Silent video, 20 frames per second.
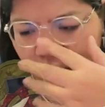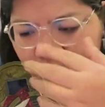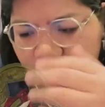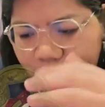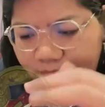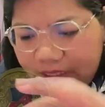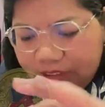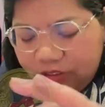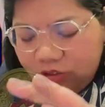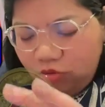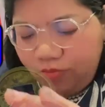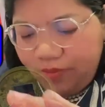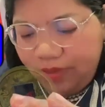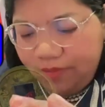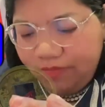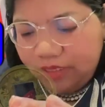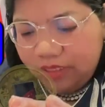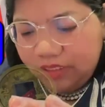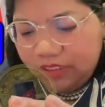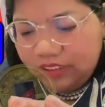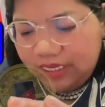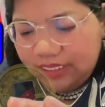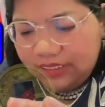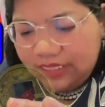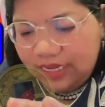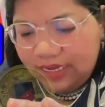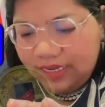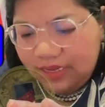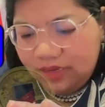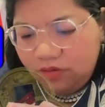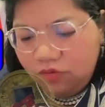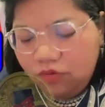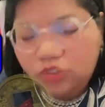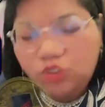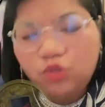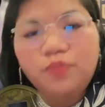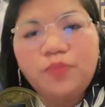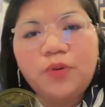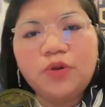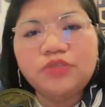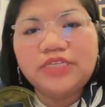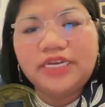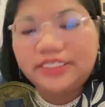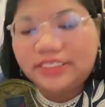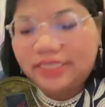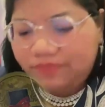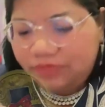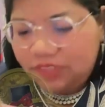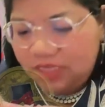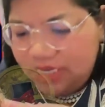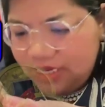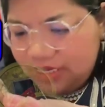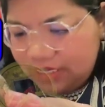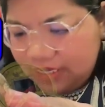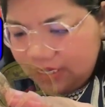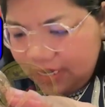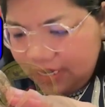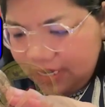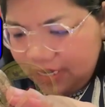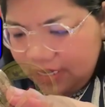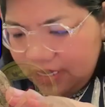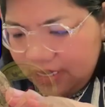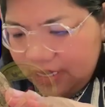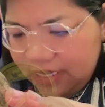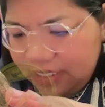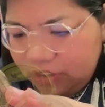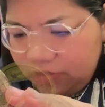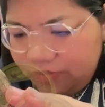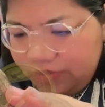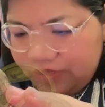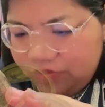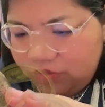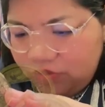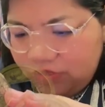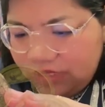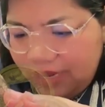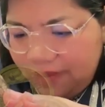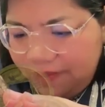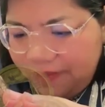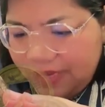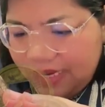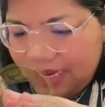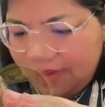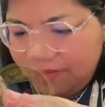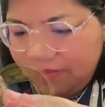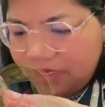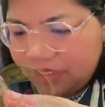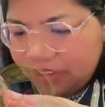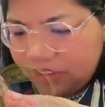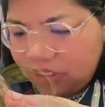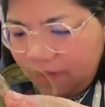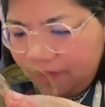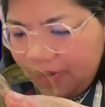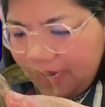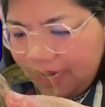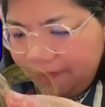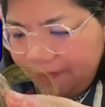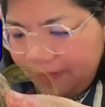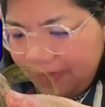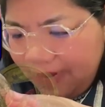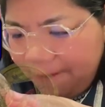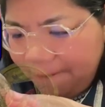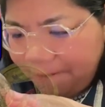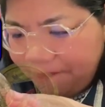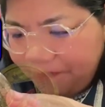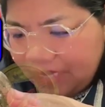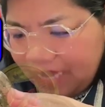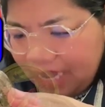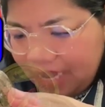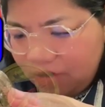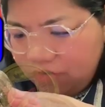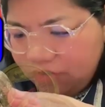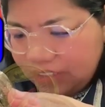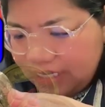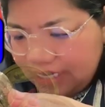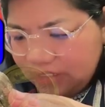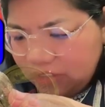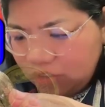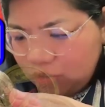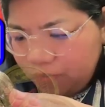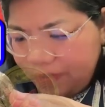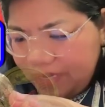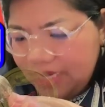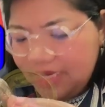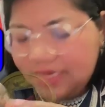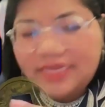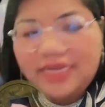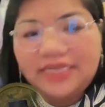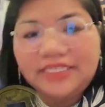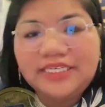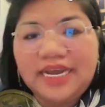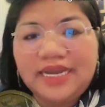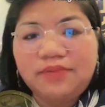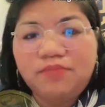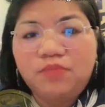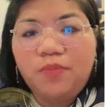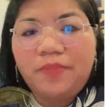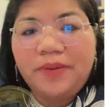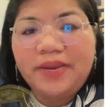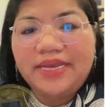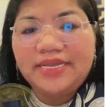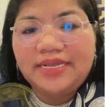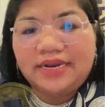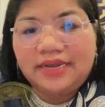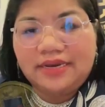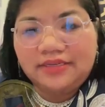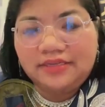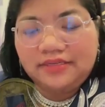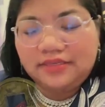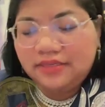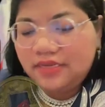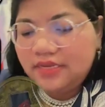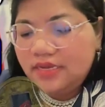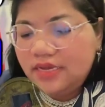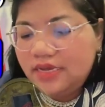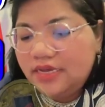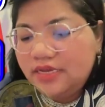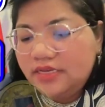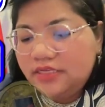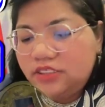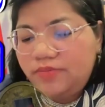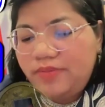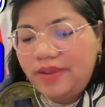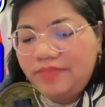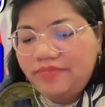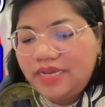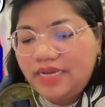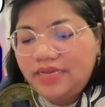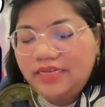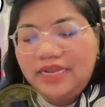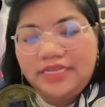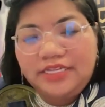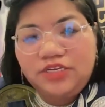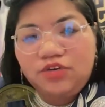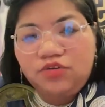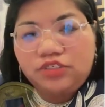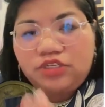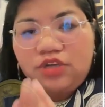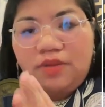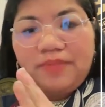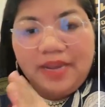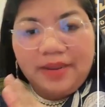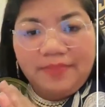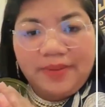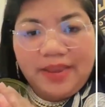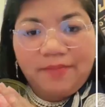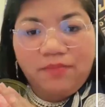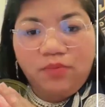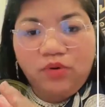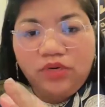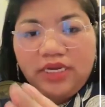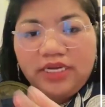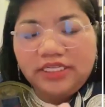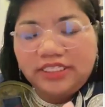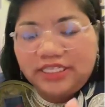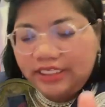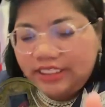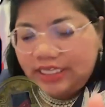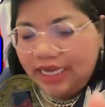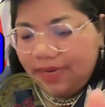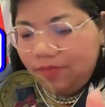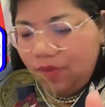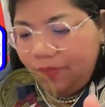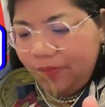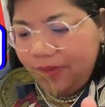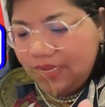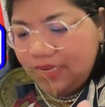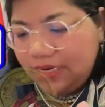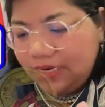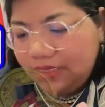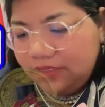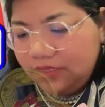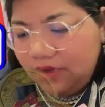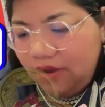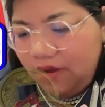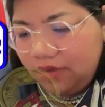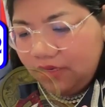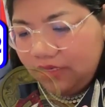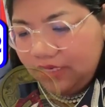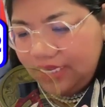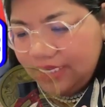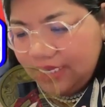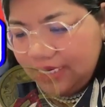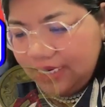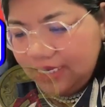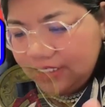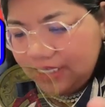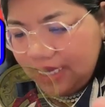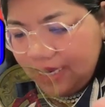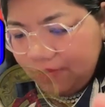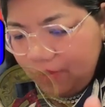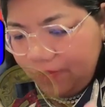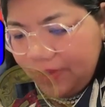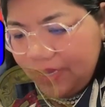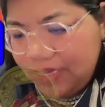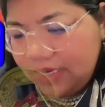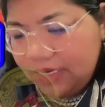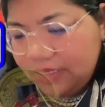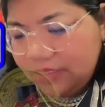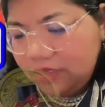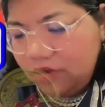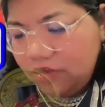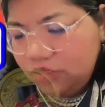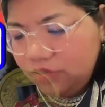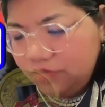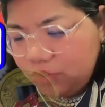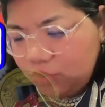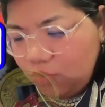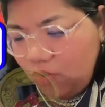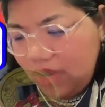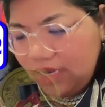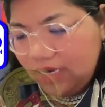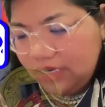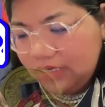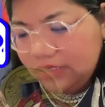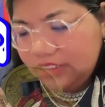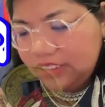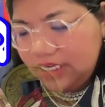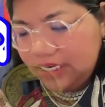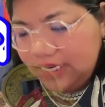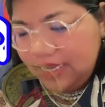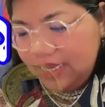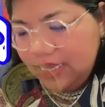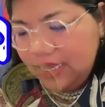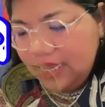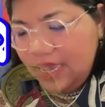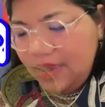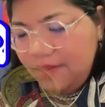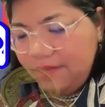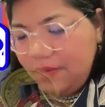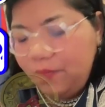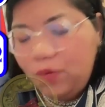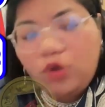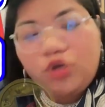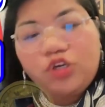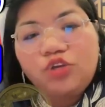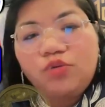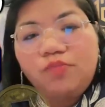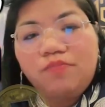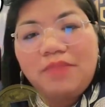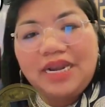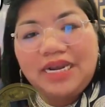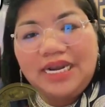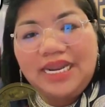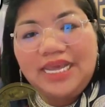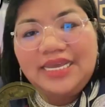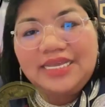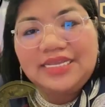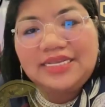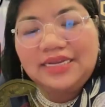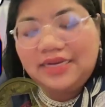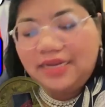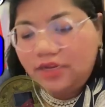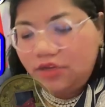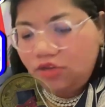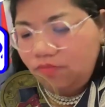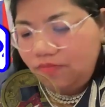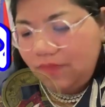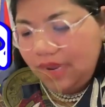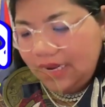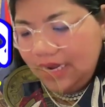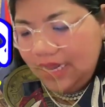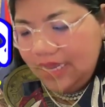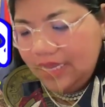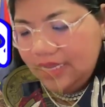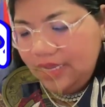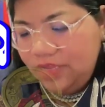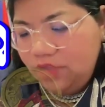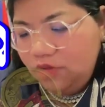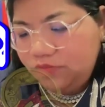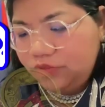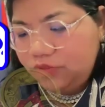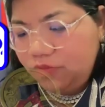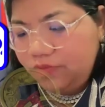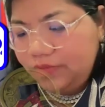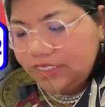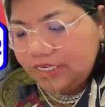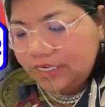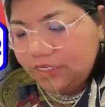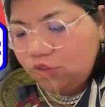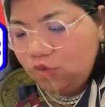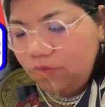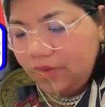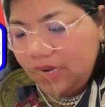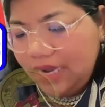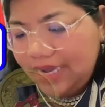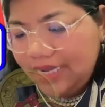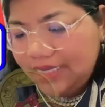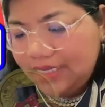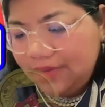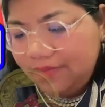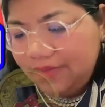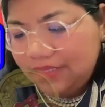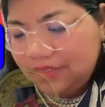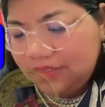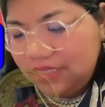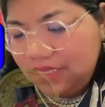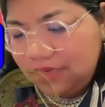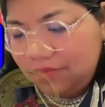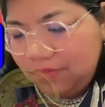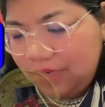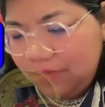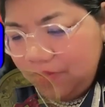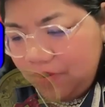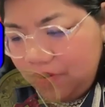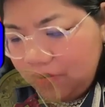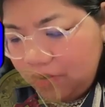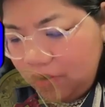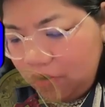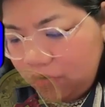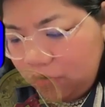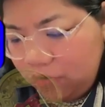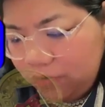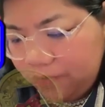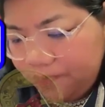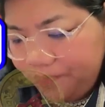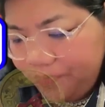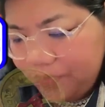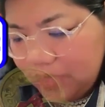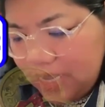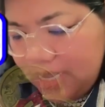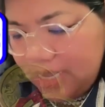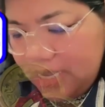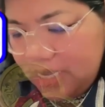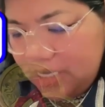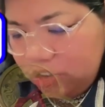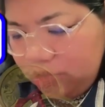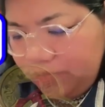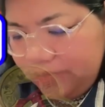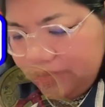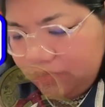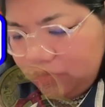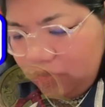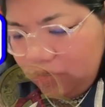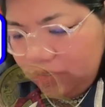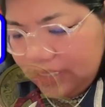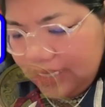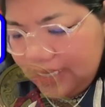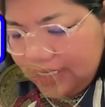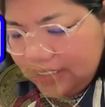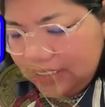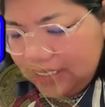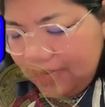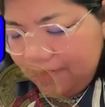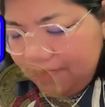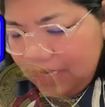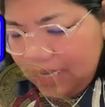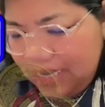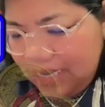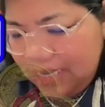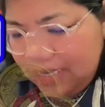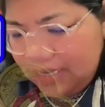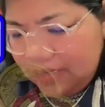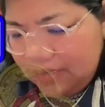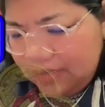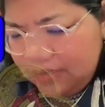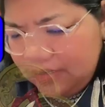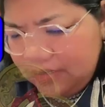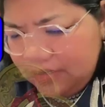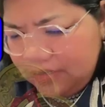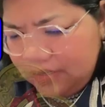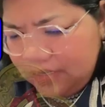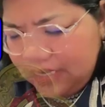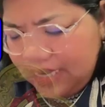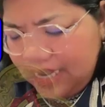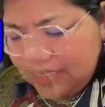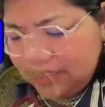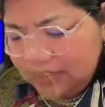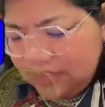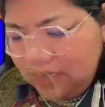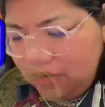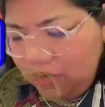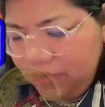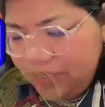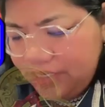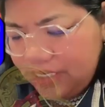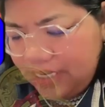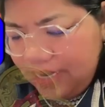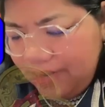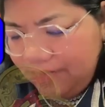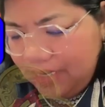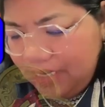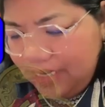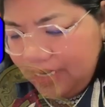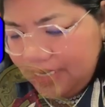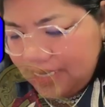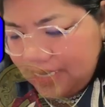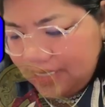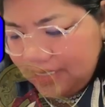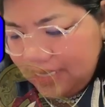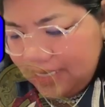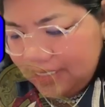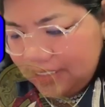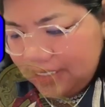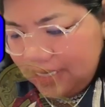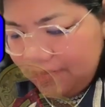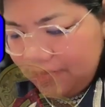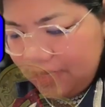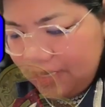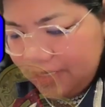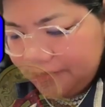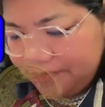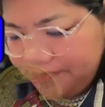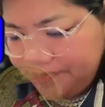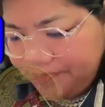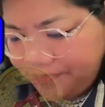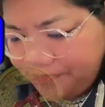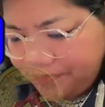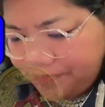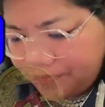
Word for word: ấy bận được sốc hiệp mới chạy ta ôi chun po chạy chập chia chạy nấy chụp đi số ta bên này mười cái chọc hai pram kêu chăn sụp hiệp chạy chăn mô phê trả lời đẹp chạy để chiêu cái chọc hai pram muốn á chạy chăn mô phê trả lời từng o nay chạy nấy chăn mô phê trả lời từng o nhom xuống trả lời chạy nấy bị buộc nhom bật lê chạy nấy nhom bật lê hay nhom xôm bên chạy chui bằng hai nhà bên statement phong ở cùng chụp đi số ta chạy năm nay ở raka sao lui chạy năm nay chạy ta chạy năm nâng